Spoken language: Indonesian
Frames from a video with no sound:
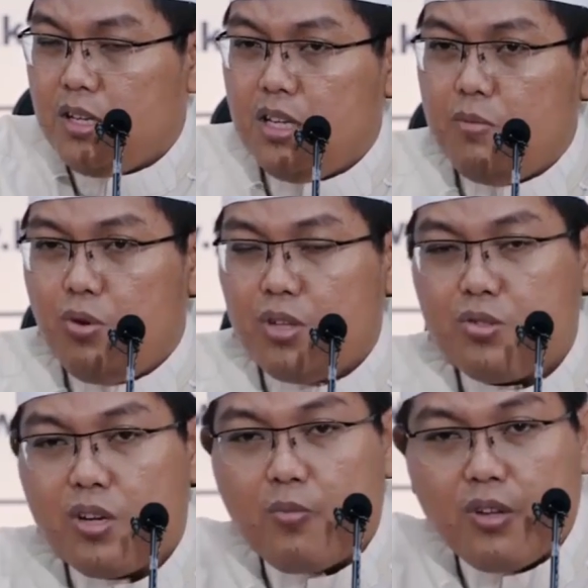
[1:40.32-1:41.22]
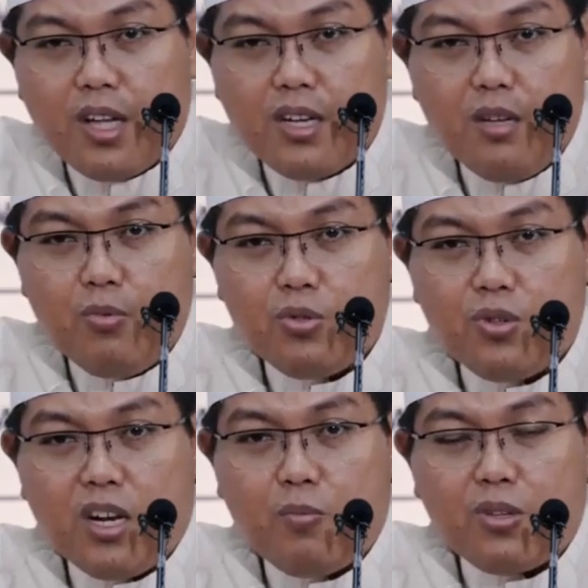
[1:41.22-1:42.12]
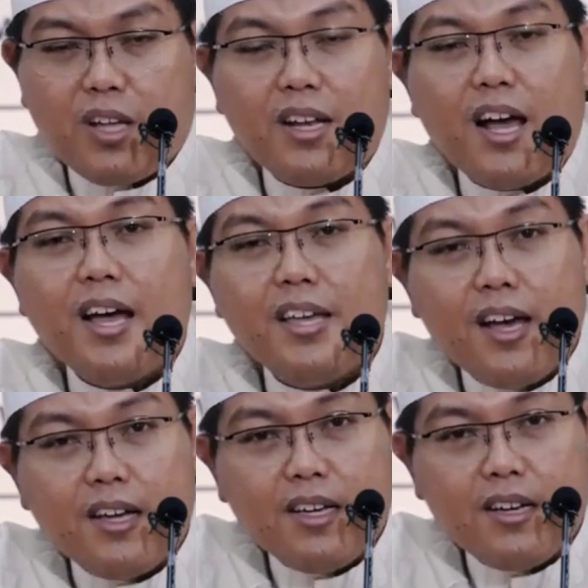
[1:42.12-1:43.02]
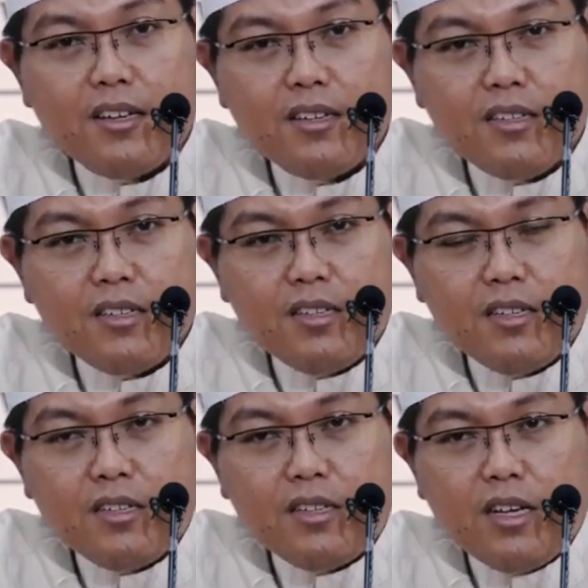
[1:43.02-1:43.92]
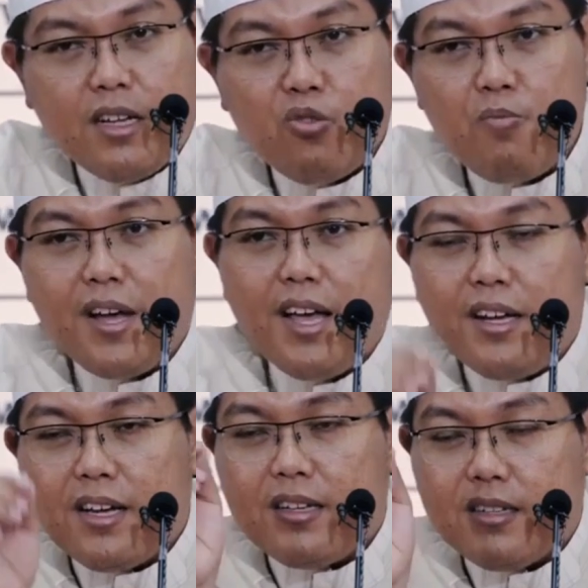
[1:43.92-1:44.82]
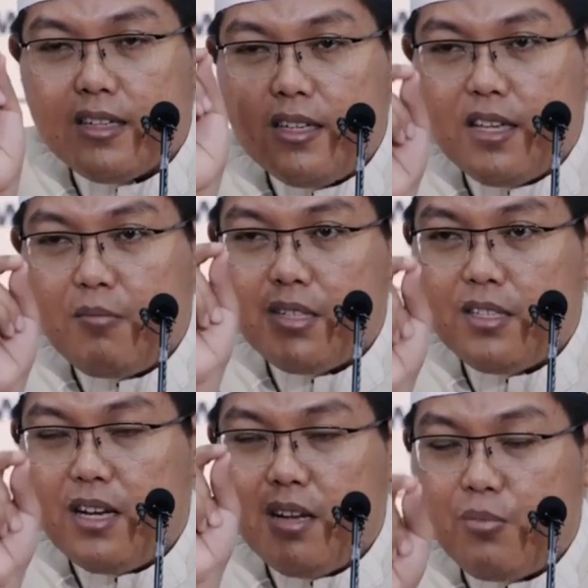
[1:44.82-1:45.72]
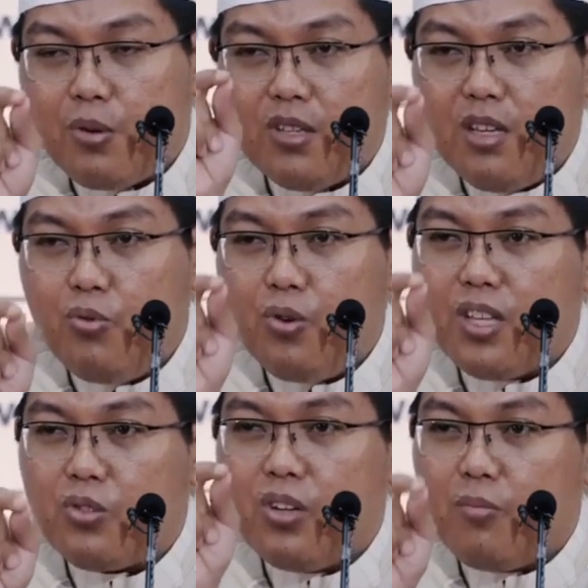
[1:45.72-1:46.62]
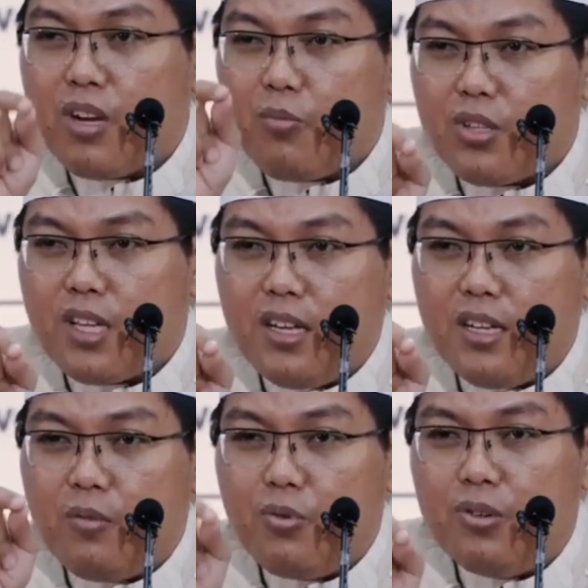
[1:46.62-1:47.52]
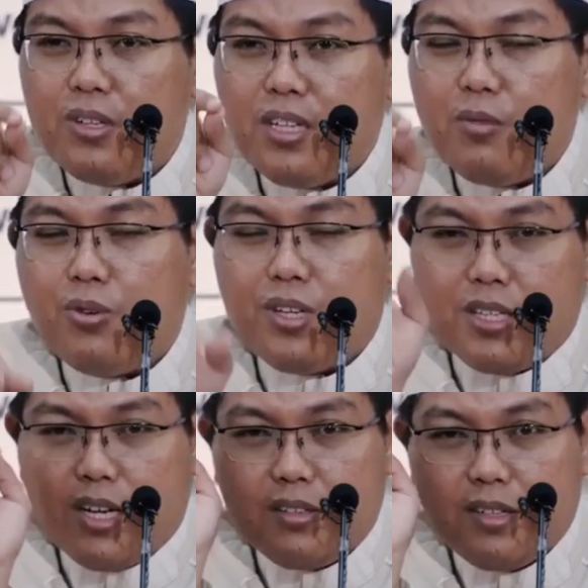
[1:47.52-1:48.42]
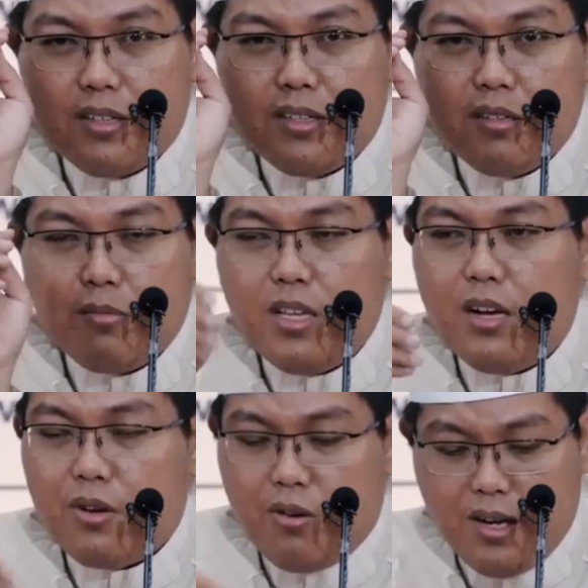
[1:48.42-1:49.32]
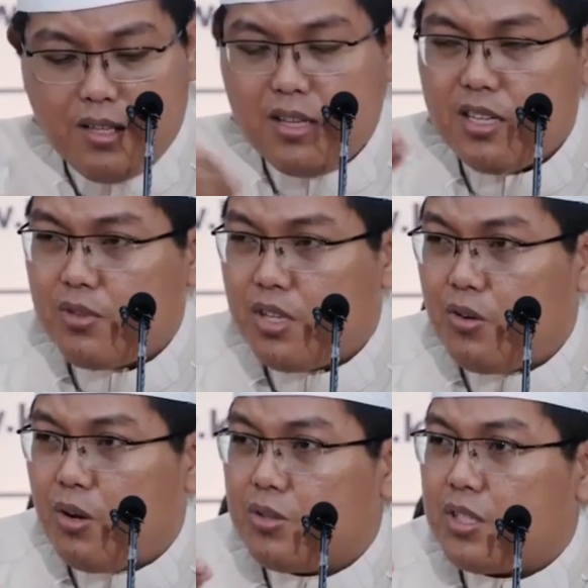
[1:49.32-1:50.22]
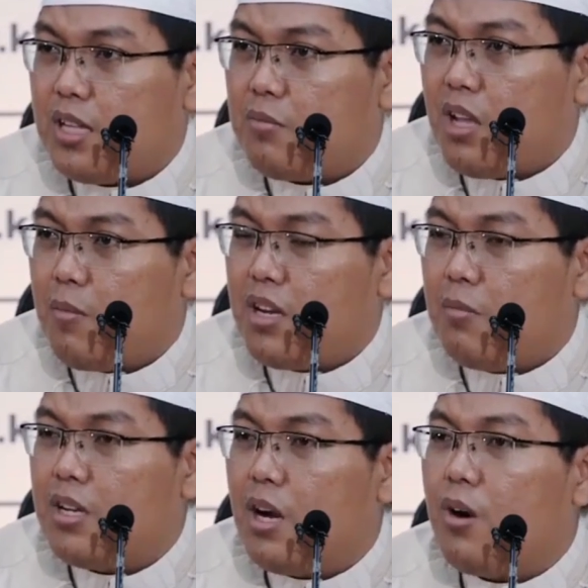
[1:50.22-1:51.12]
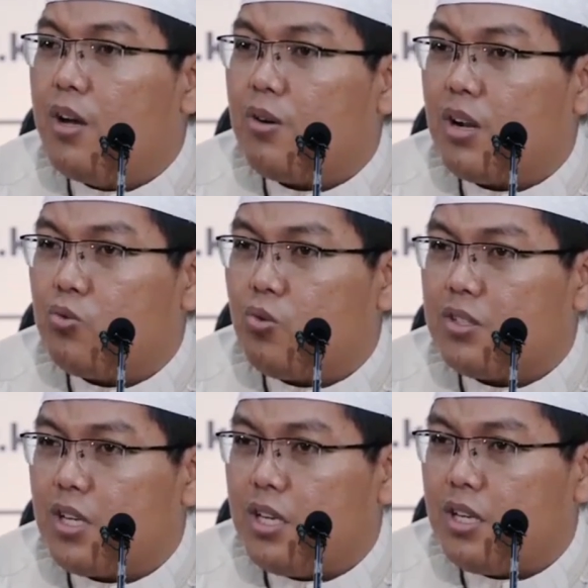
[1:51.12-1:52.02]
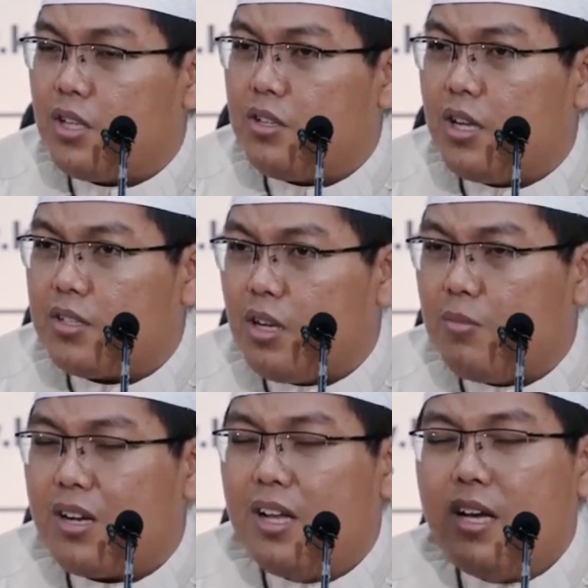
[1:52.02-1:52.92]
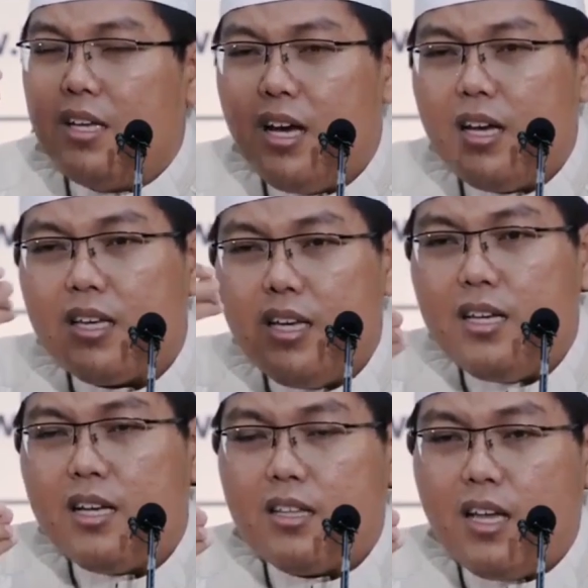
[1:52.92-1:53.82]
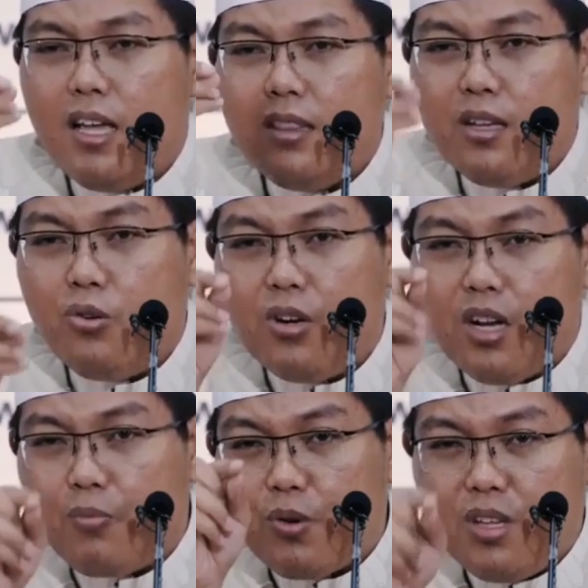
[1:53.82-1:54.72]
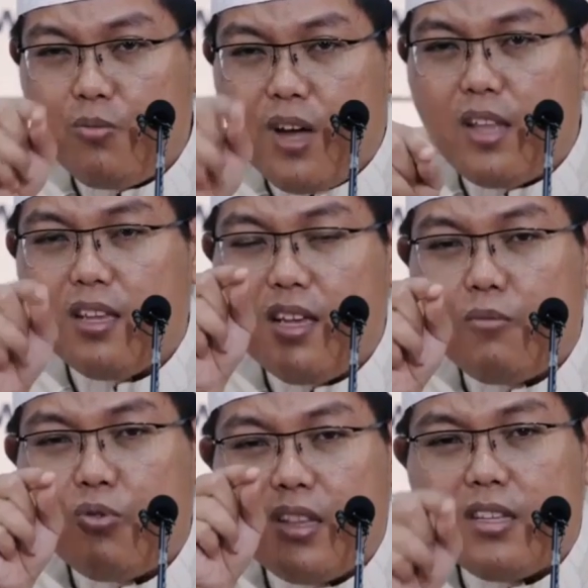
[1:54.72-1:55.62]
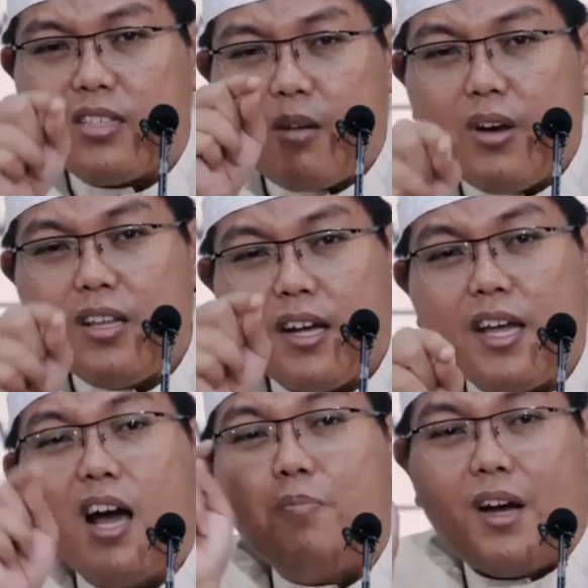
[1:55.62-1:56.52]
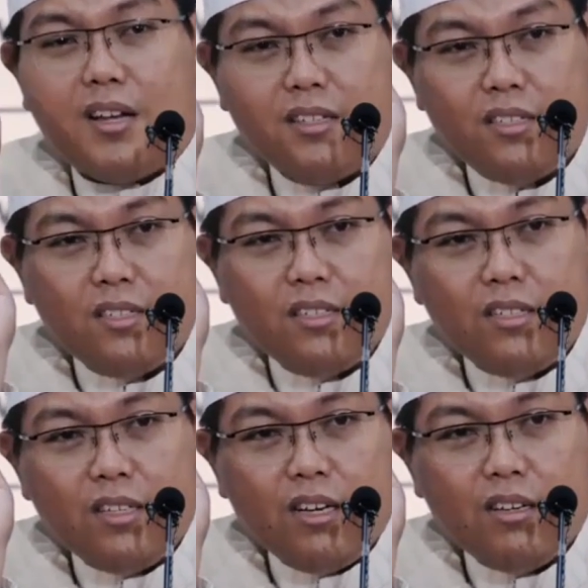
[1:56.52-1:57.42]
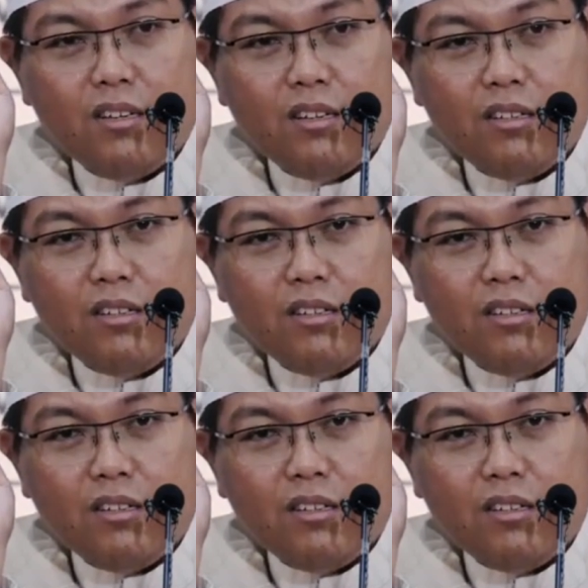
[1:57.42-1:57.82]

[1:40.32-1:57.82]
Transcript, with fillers: Ibu kita sudah repotkan ibu, sudah repotkan ayah ya. Ya, antum bayangkan kita masih dalam perut ibu kita sudah merepotkan ibu ibu kita ya. Banyak orang-orang tanya sama saya juga Ustaz, bagaimana mendakwahi orang tua saya? Saya tidak sabar. Ya, akhi ingat, ente duduk dalam perut ibu ente, ya, ibu ente sabarnya kayak apa? Ya.